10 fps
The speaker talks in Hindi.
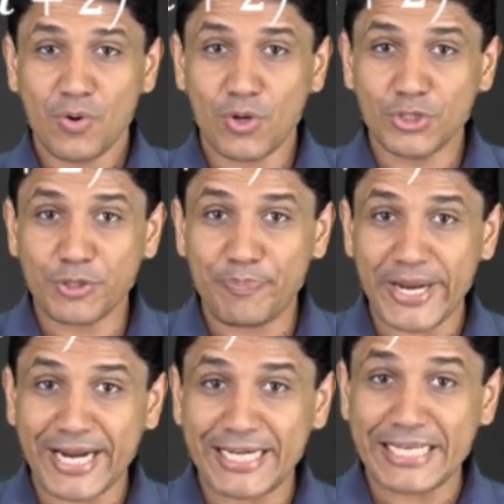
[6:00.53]
और जो
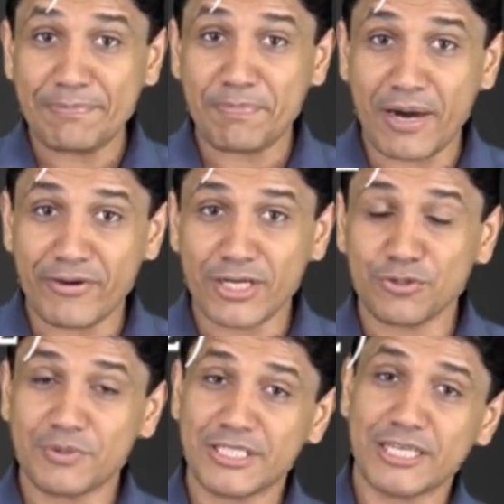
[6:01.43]
ब्रैकेट की पावर है
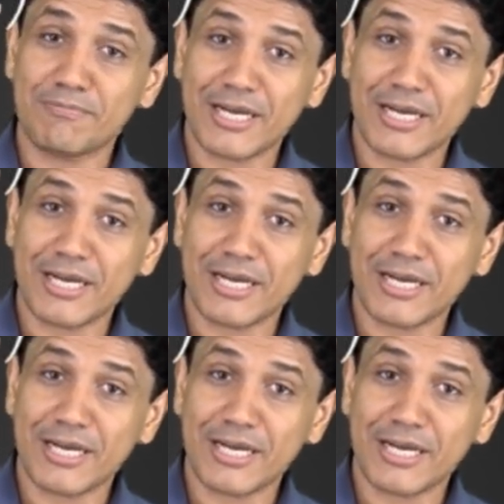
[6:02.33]
उसमें से एक